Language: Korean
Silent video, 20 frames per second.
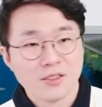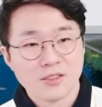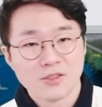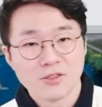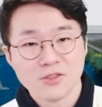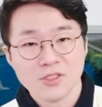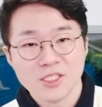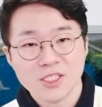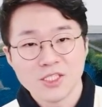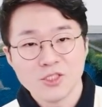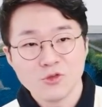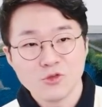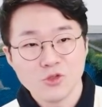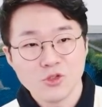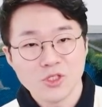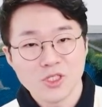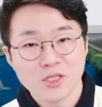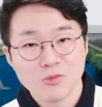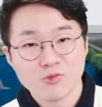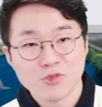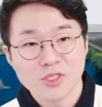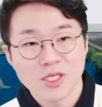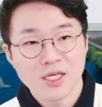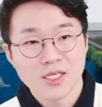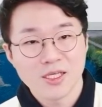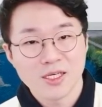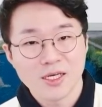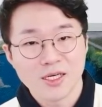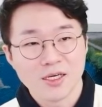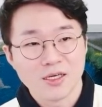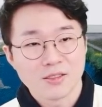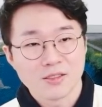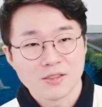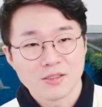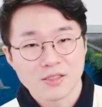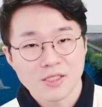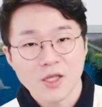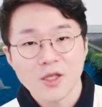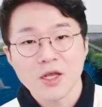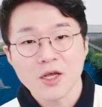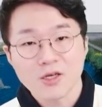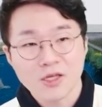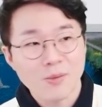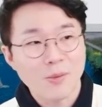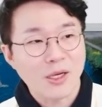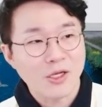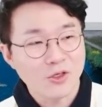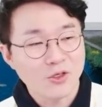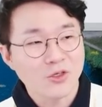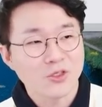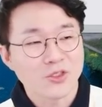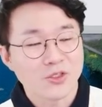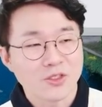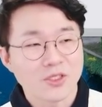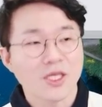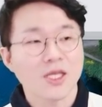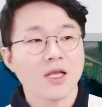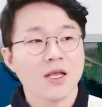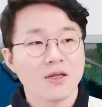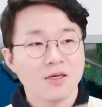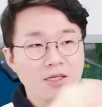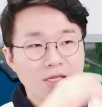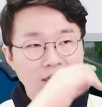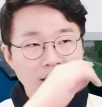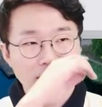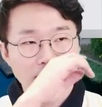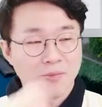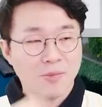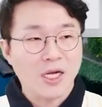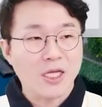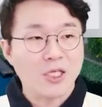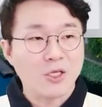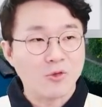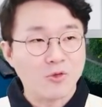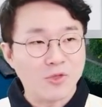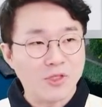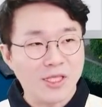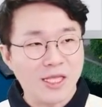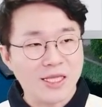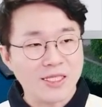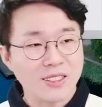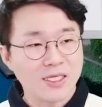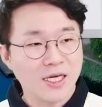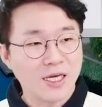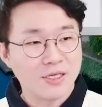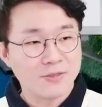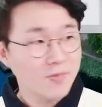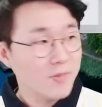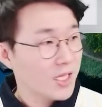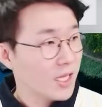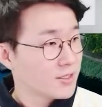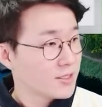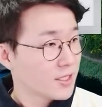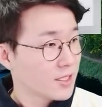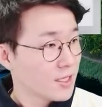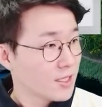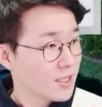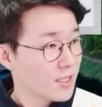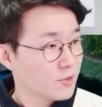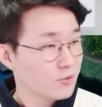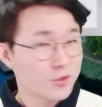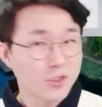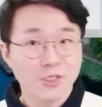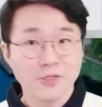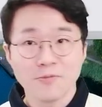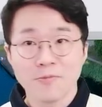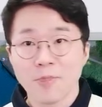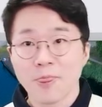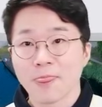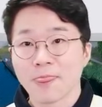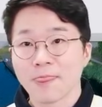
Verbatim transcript: 그건 이기주의가 문제가 아니라 그 사회가 그렇게 바뀐 거죠 사회가 그렇게 바뀌고 있는 게 아닌가라는 생각을 하고요